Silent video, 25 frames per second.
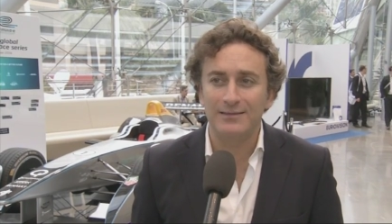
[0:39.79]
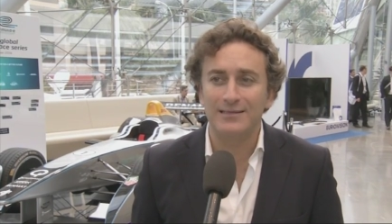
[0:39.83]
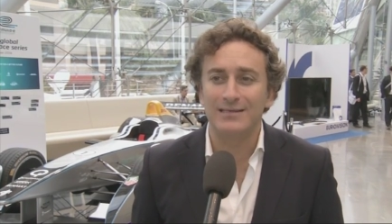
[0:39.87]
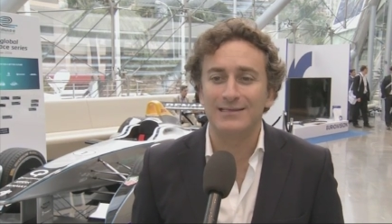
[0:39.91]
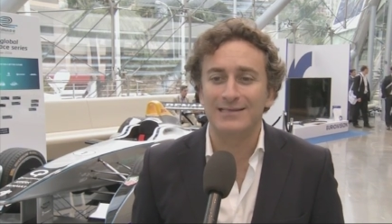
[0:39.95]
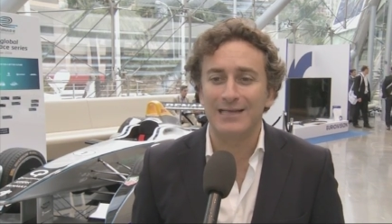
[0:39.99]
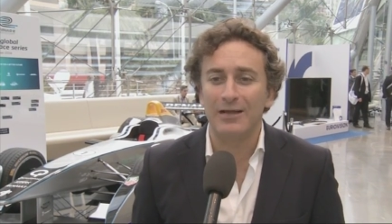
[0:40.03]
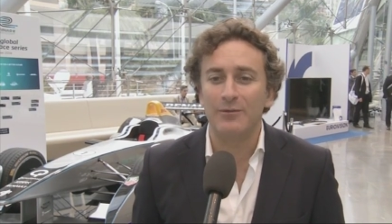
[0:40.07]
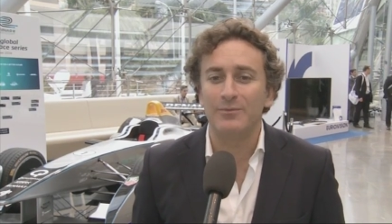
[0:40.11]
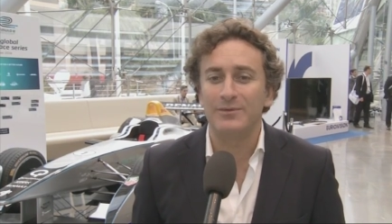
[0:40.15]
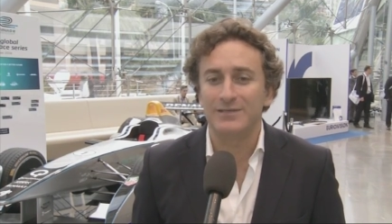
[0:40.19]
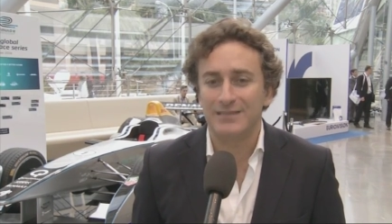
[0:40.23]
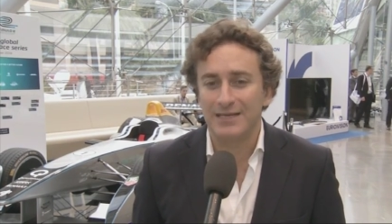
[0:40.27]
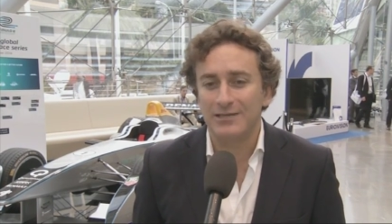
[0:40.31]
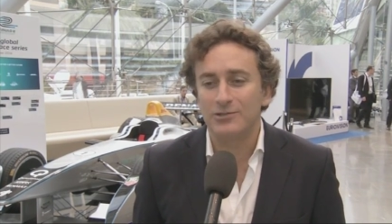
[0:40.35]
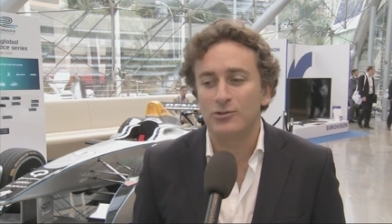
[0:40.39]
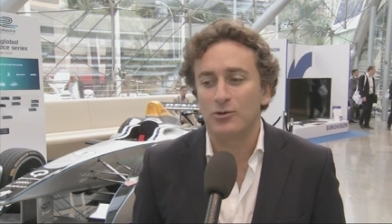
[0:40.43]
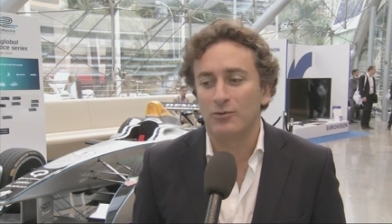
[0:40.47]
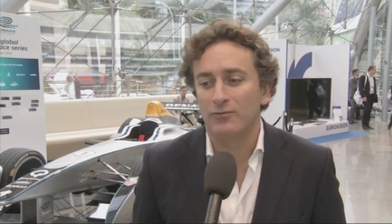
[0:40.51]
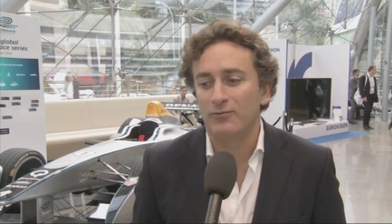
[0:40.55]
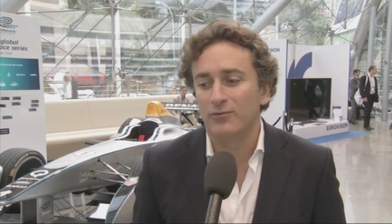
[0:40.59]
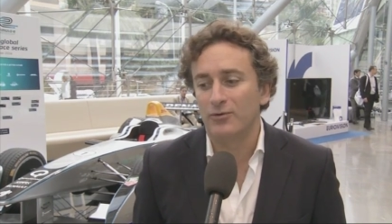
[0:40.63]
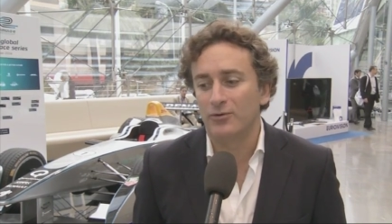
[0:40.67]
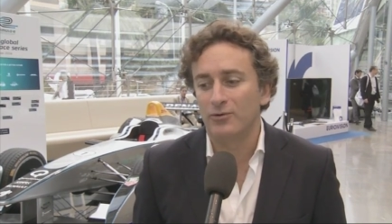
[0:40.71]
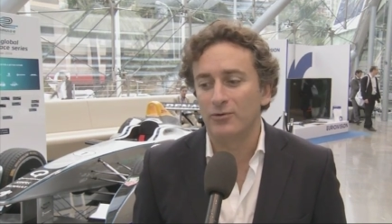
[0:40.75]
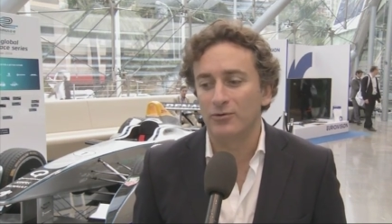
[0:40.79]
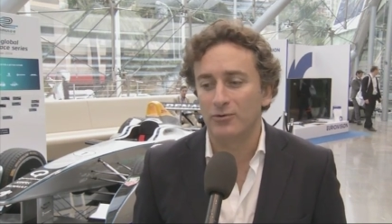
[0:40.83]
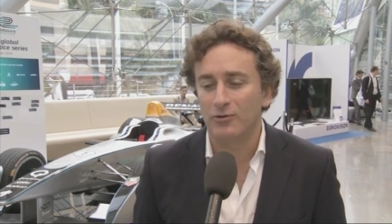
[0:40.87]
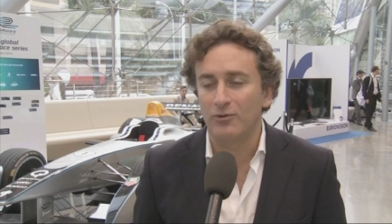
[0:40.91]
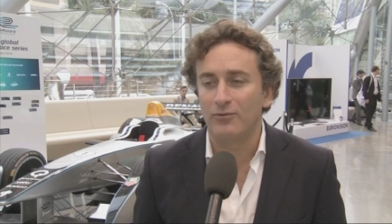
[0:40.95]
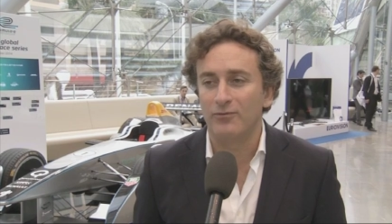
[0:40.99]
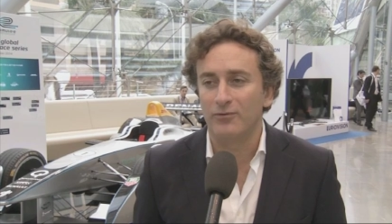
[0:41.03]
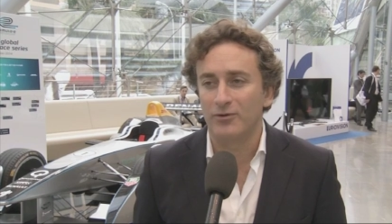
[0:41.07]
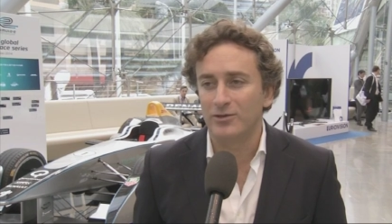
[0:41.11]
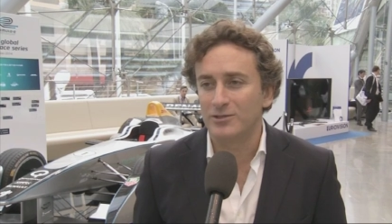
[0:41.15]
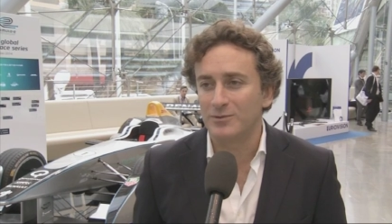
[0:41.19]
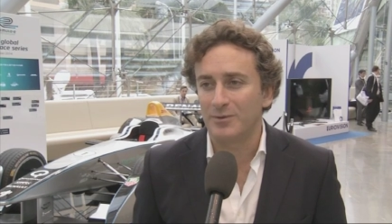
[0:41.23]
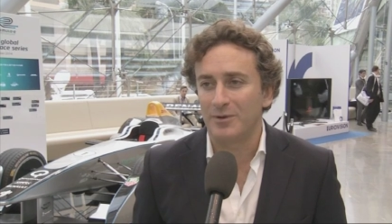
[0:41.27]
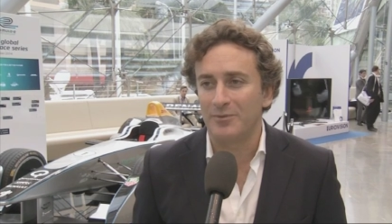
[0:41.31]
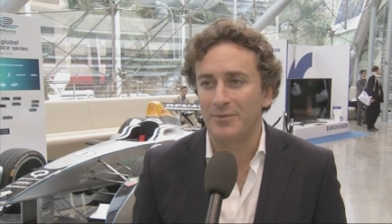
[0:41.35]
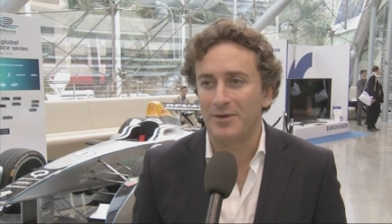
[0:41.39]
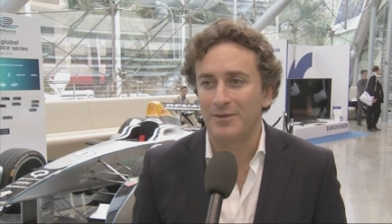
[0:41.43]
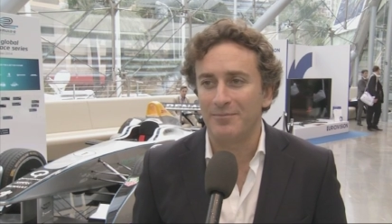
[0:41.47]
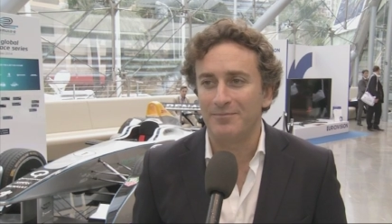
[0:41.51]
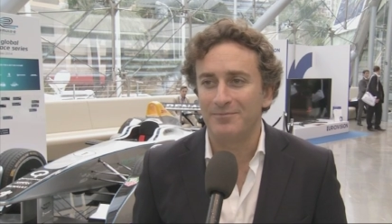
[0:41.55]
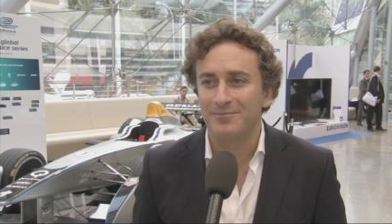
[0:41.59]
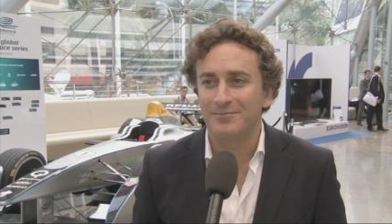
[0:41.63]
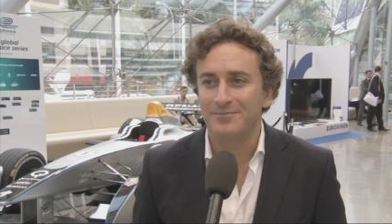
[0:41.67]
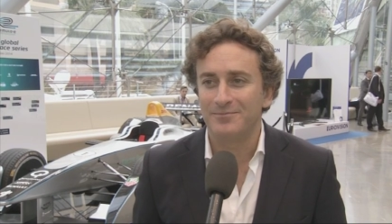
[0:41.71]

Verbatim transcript: et c'est ça le message qu'on veut, exprimer.